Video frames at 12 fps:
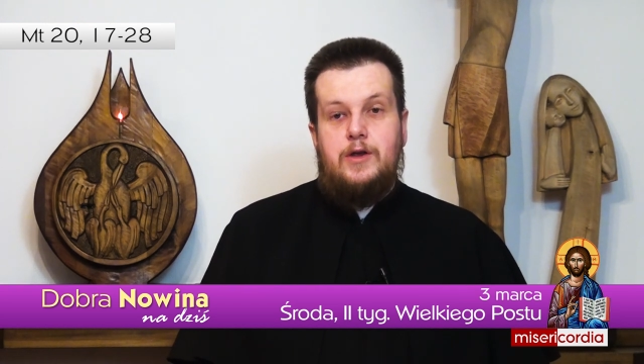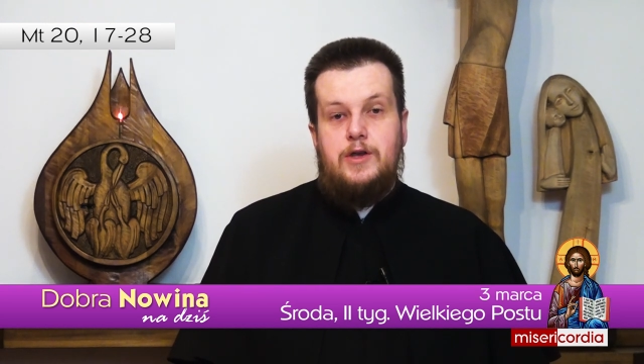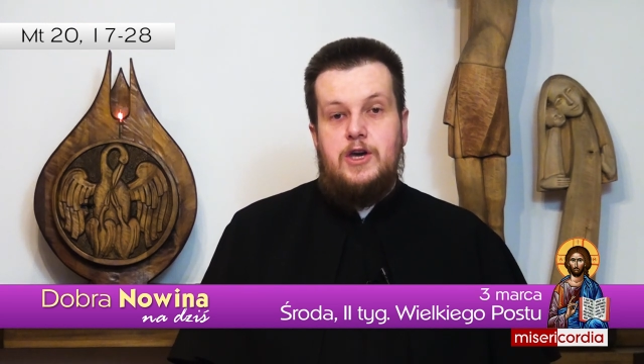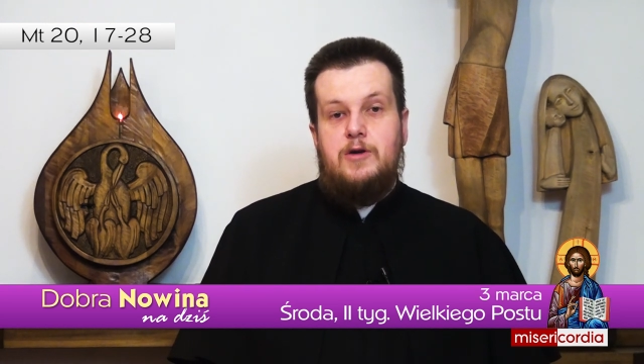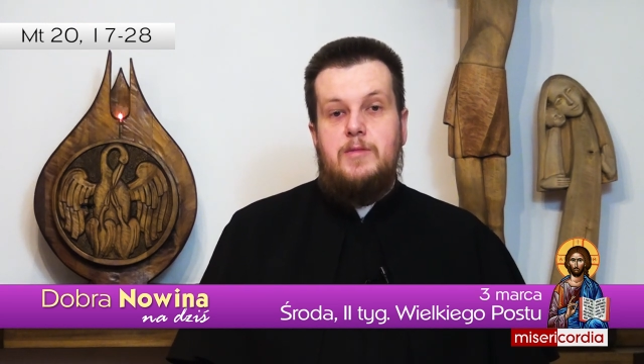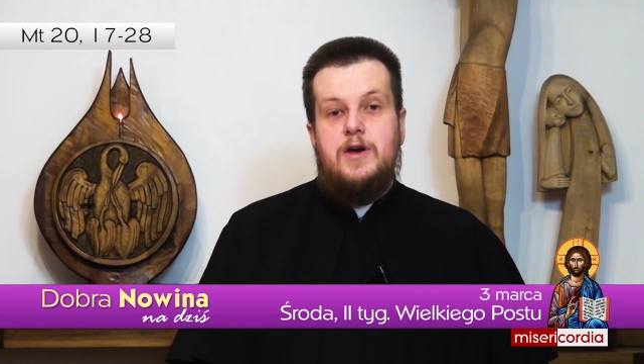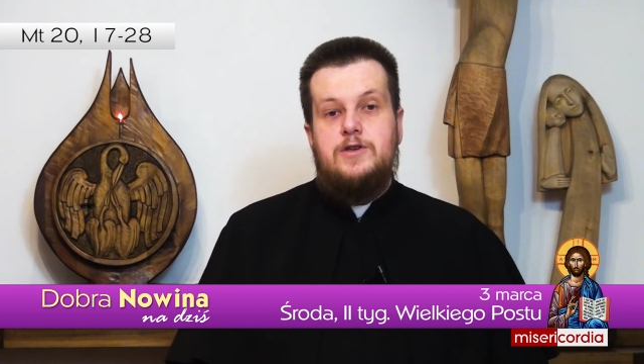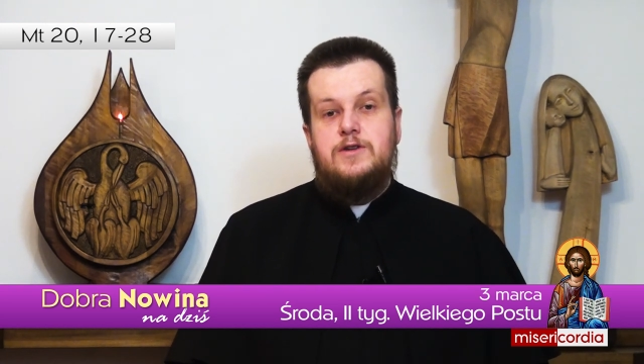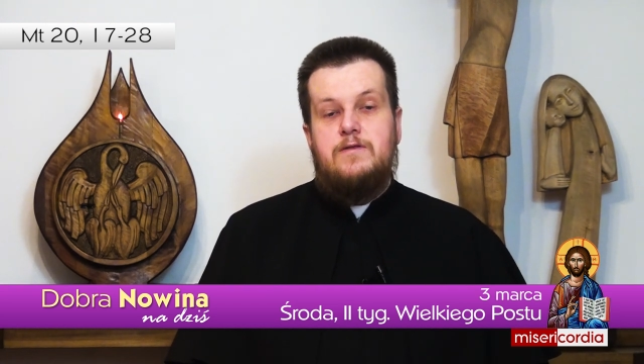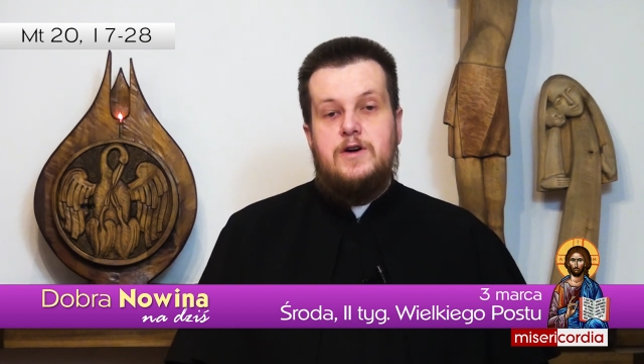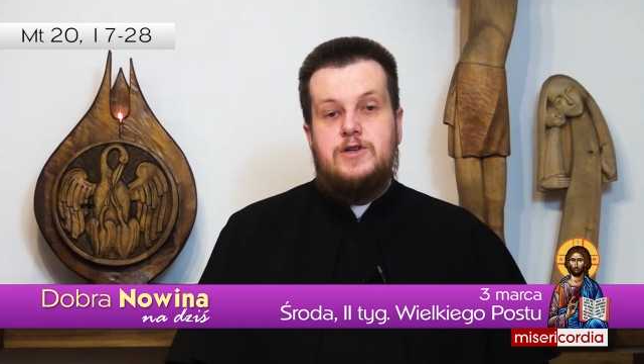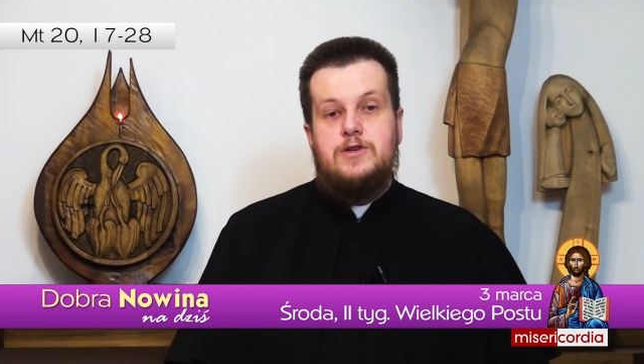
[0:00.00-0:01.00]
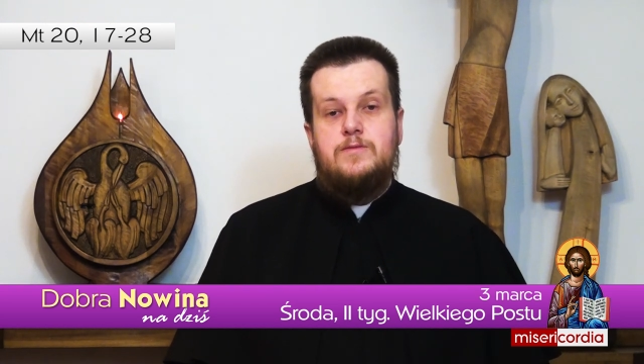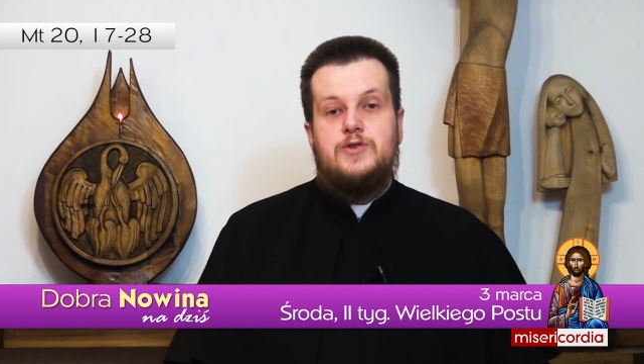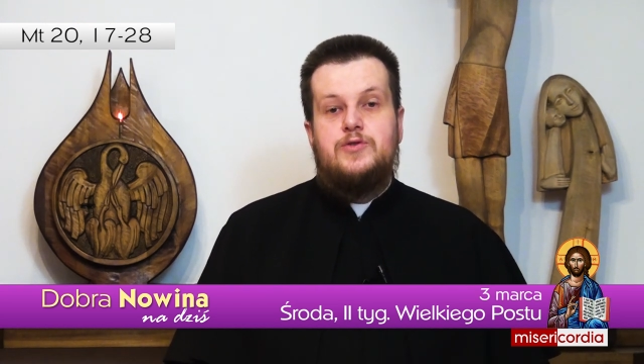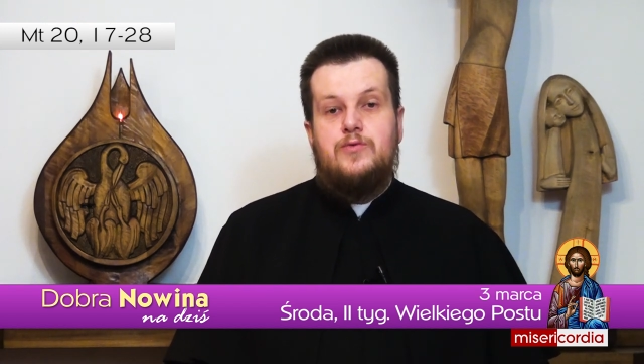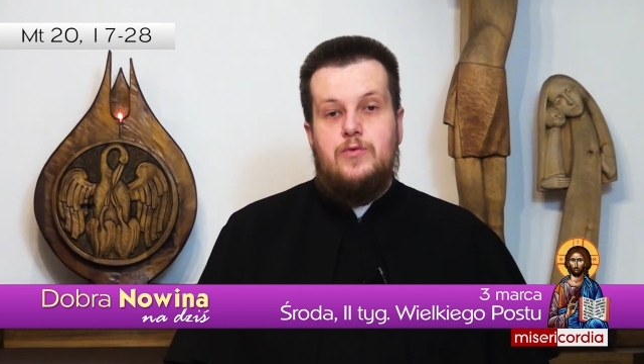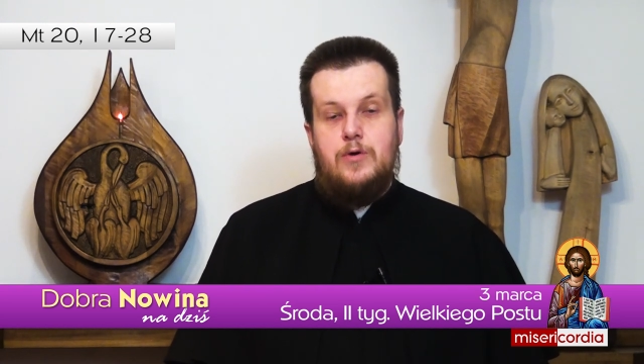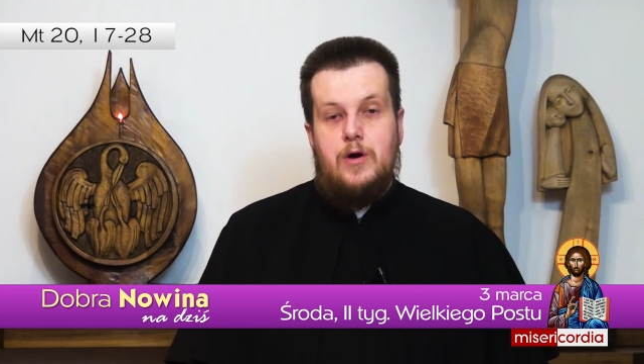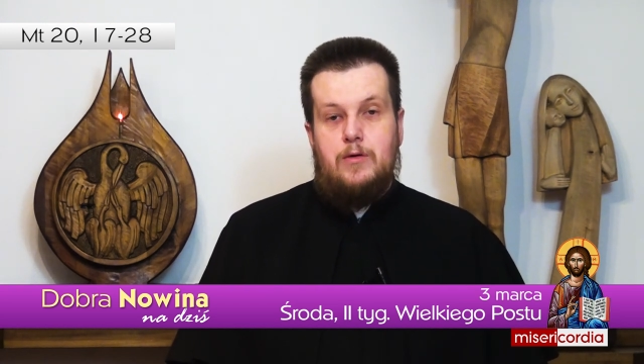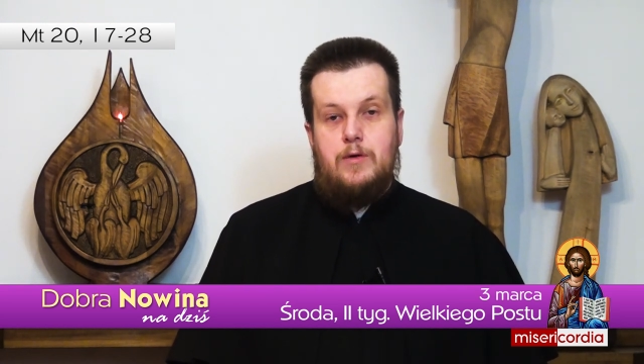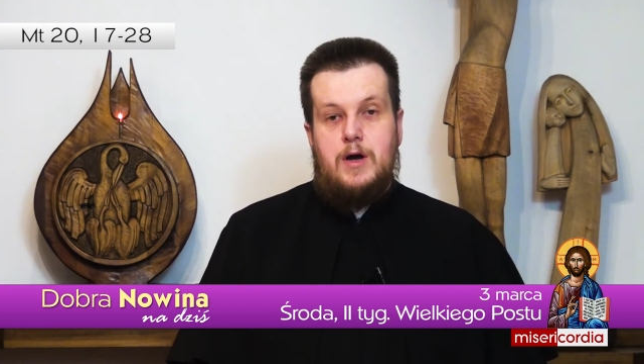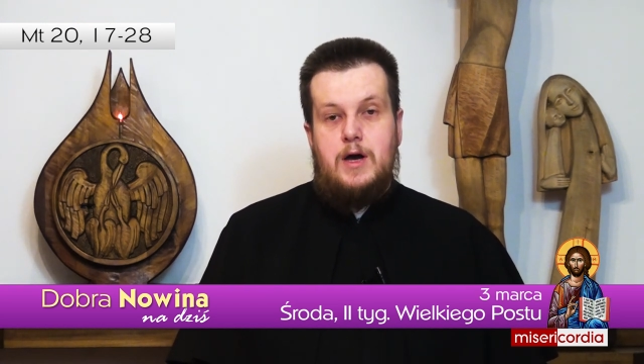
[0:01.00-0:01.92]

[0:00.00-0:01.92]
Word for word: niech będzie waszym sługą,